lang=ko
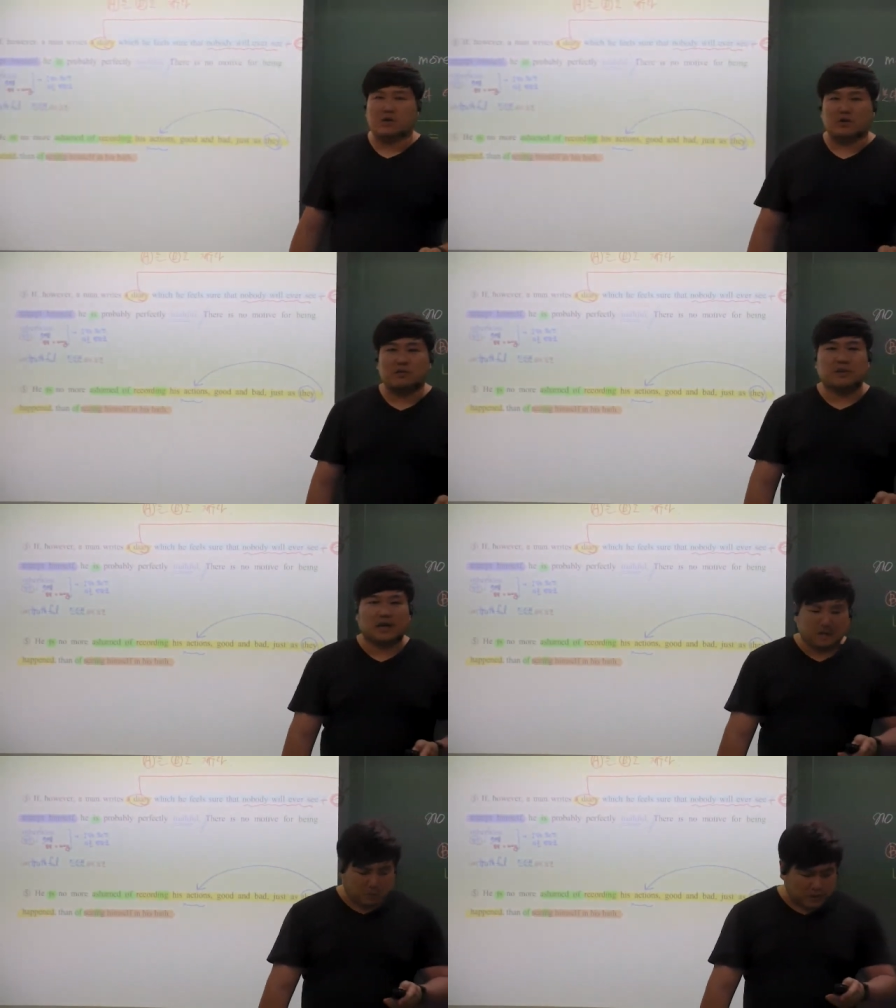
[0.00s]

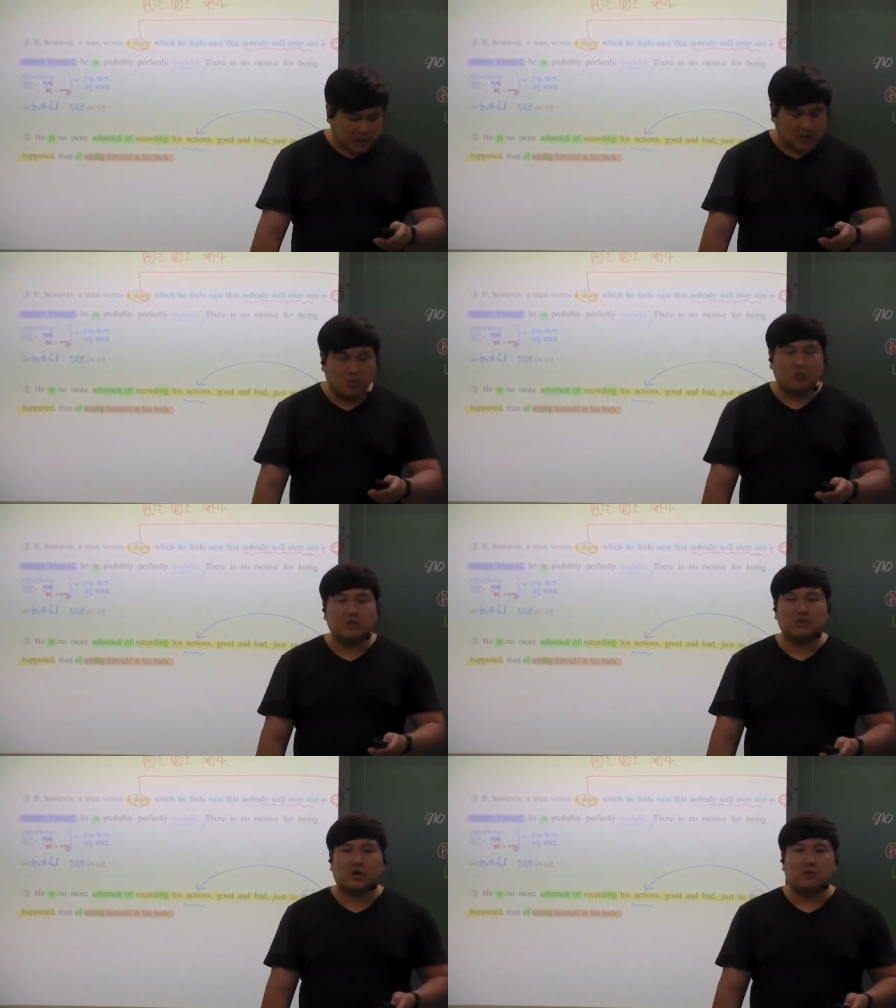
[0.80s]
어렵다기보다 혹은
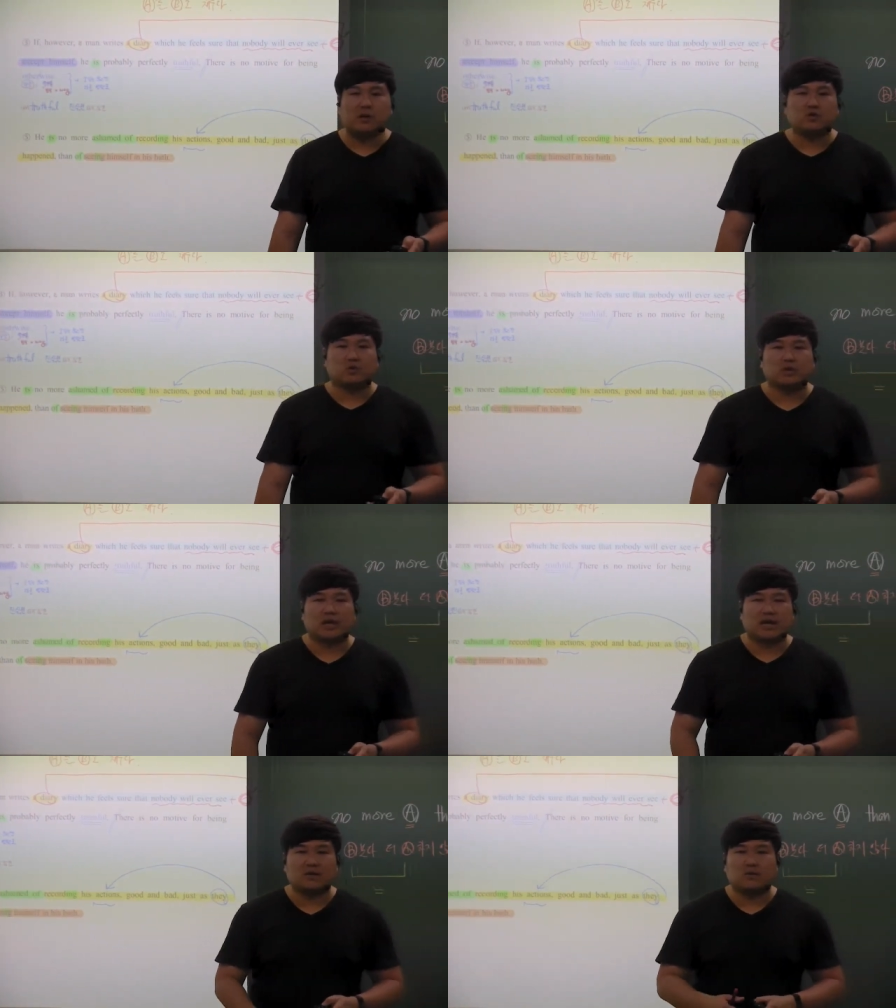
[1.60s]
정말
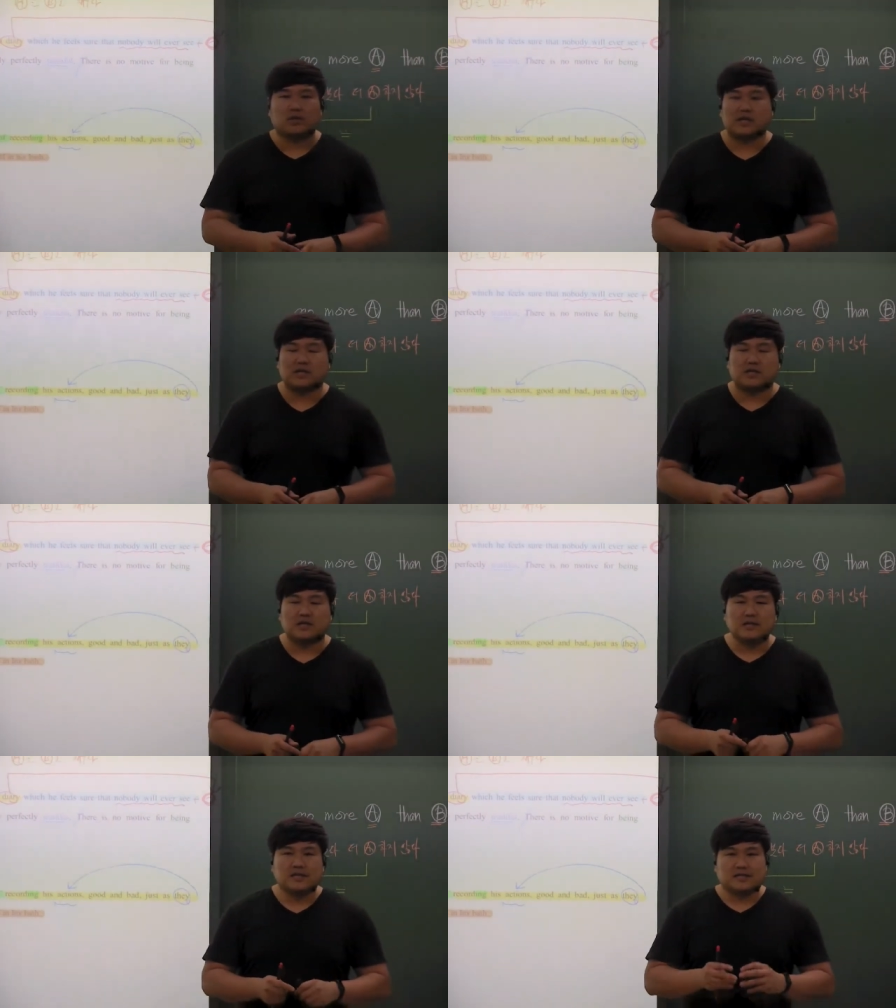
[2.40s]
좋다라기보다는
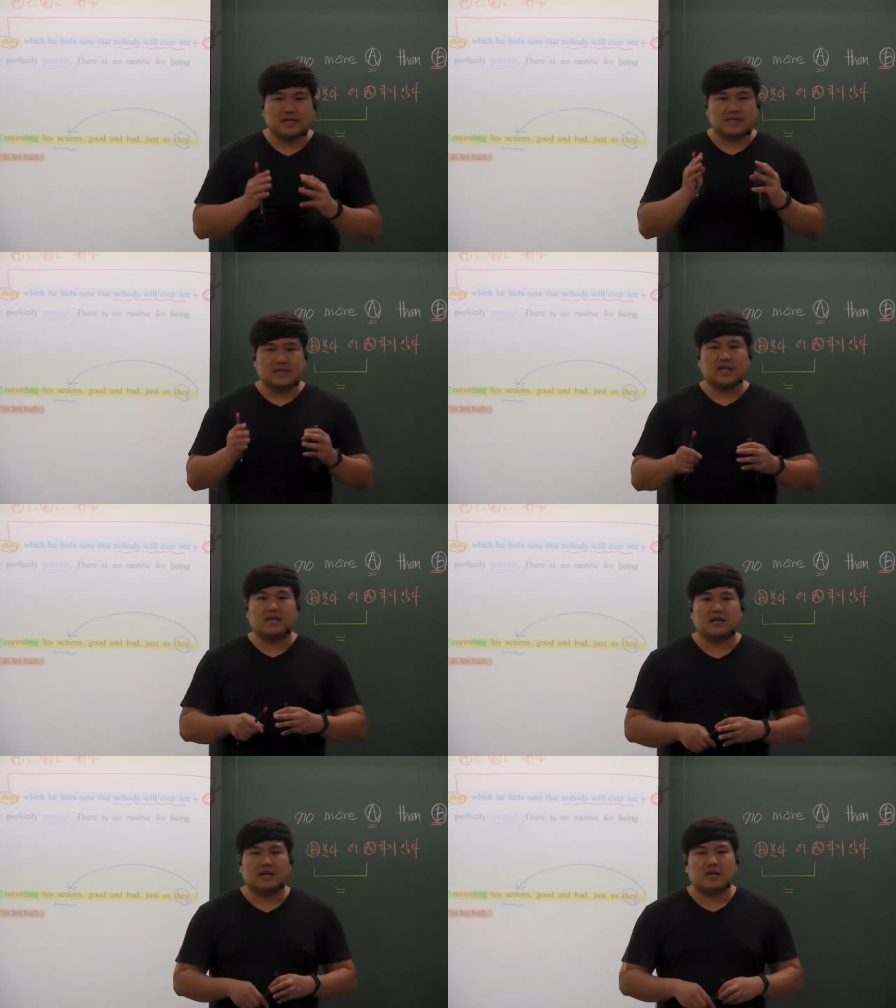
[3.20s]
제가 시간
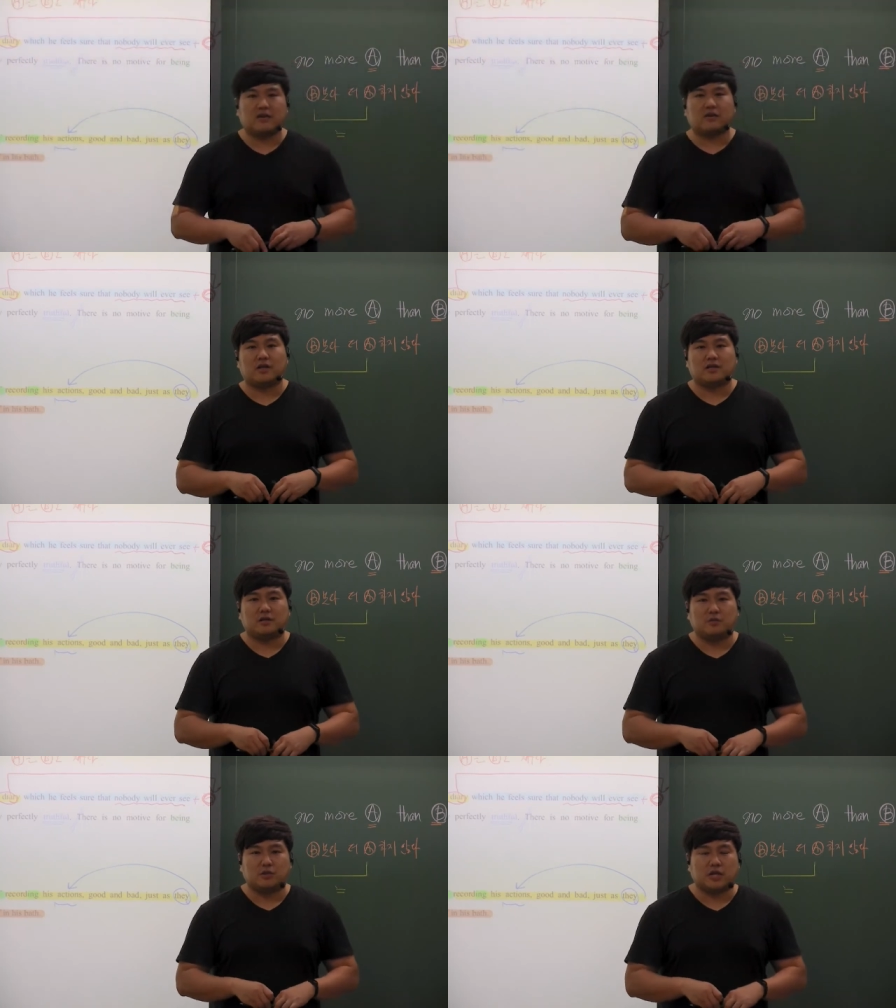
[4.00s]
안에 해결해드리 지
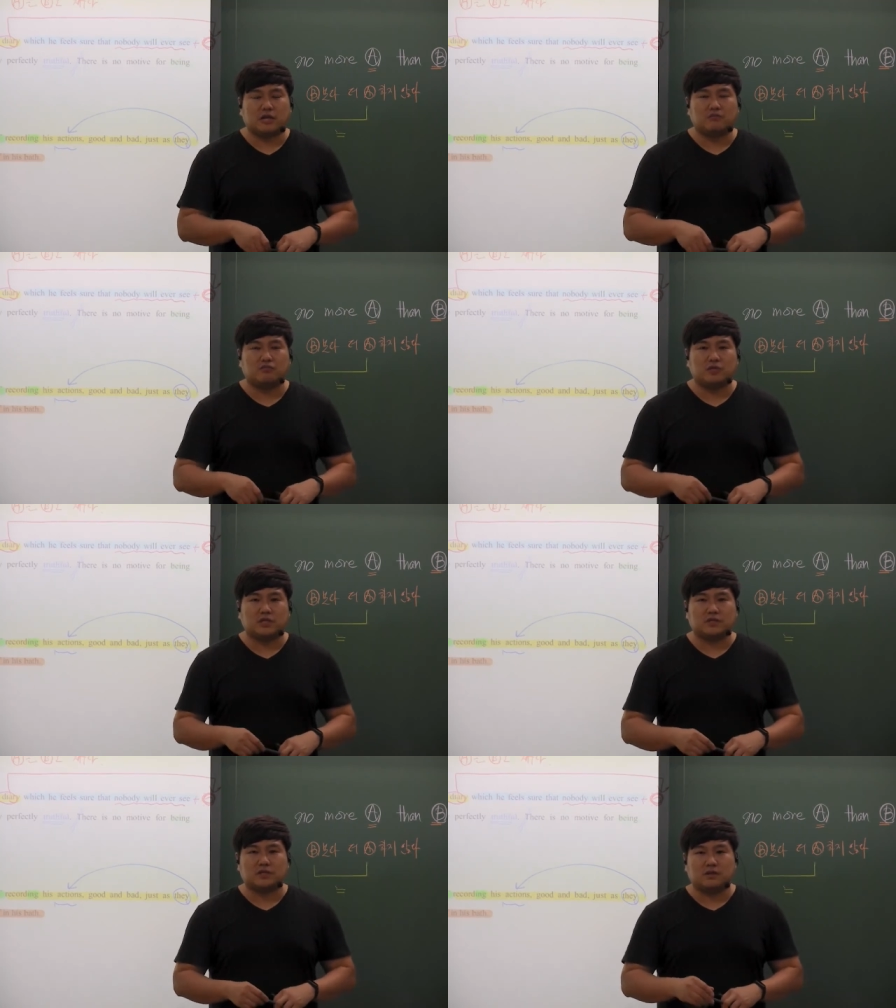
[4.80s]
못하는 부분이
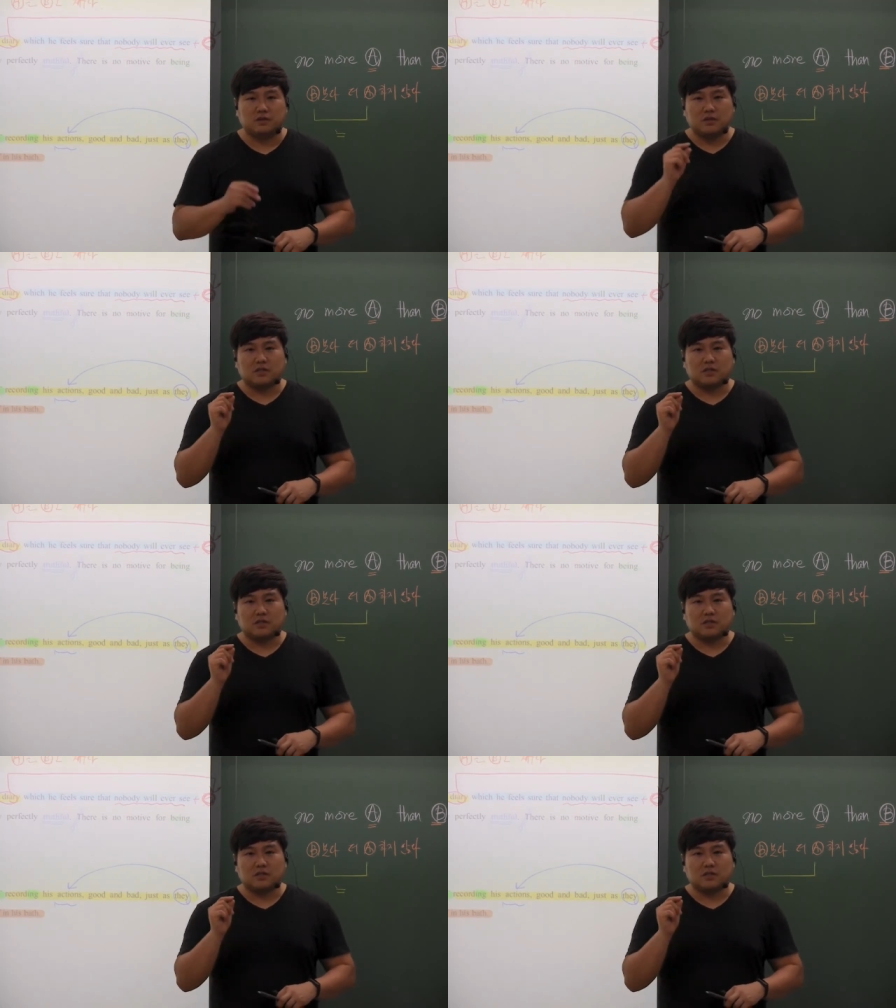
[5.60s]
있어서